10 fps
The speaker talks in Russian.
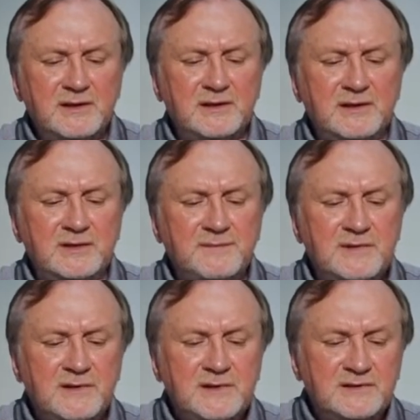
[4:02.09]
Э,
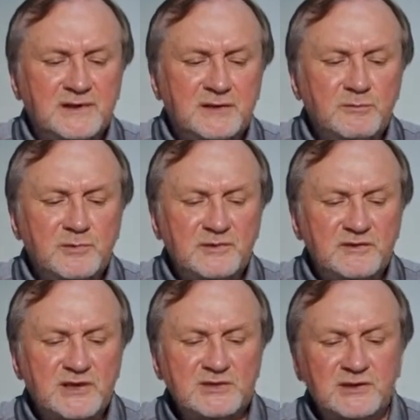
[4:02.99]
таким
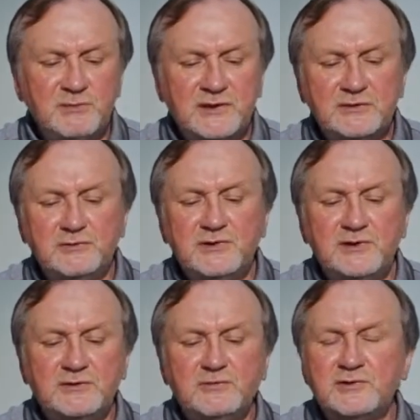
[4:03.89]
образом, в каждой
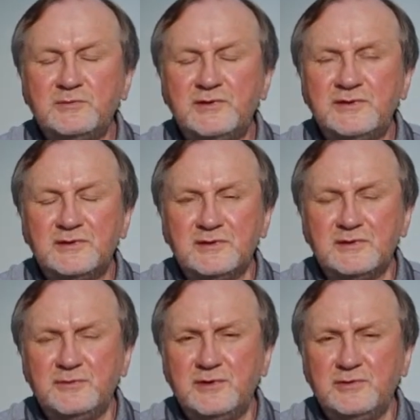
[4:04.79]
лаборатории должен быть
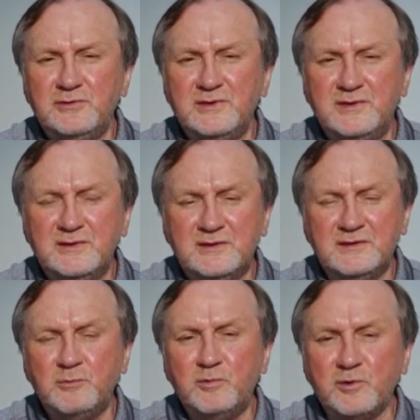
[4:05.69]
определенный
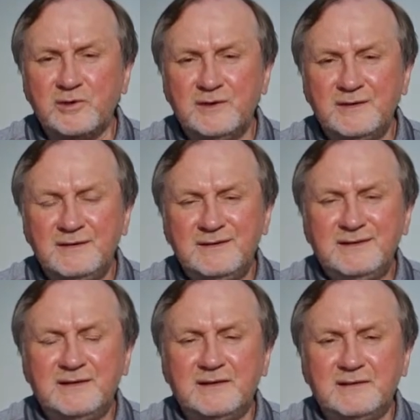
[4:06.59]
набор,
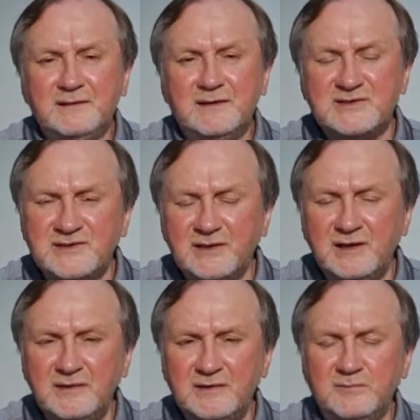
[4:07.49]

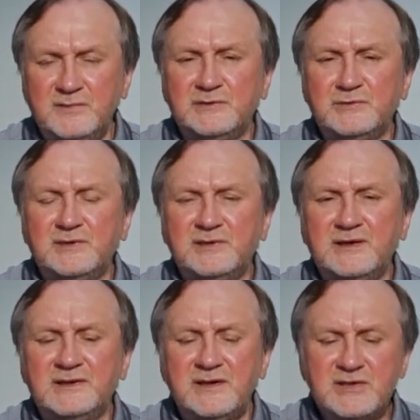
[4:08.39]
арсенал
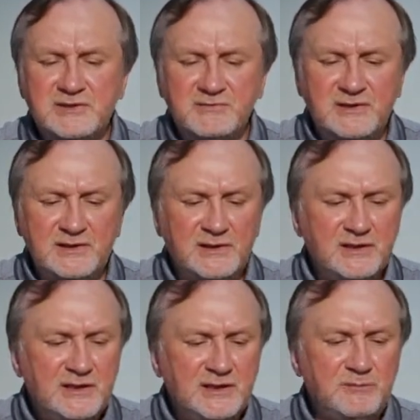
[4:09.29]
методик окрашивания,
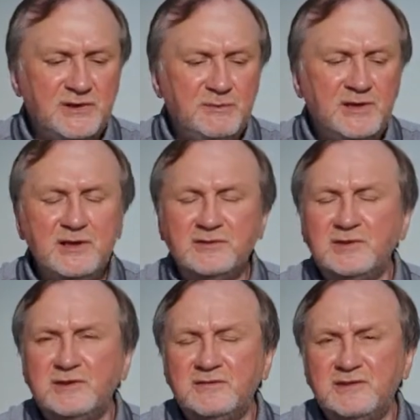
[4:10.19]
и
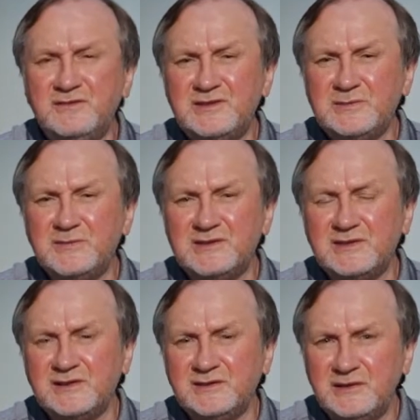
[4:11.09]
применяются они в
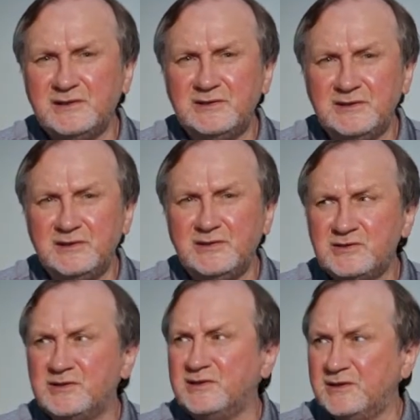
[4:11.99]
зависимости от конкретной
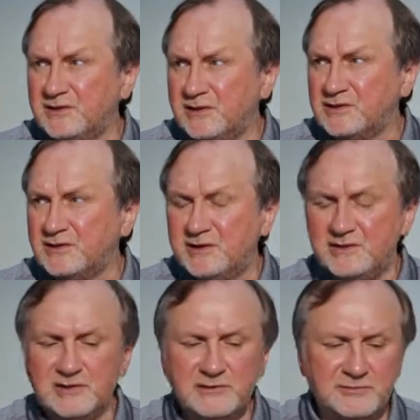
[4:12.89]
клинической задачи
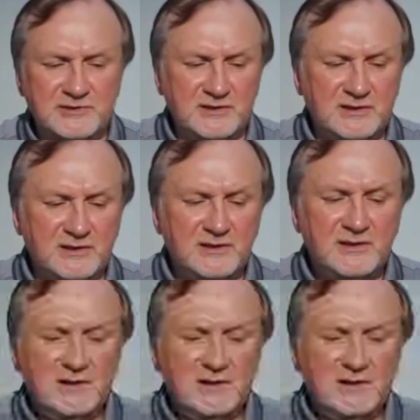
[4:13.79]
для диагностики.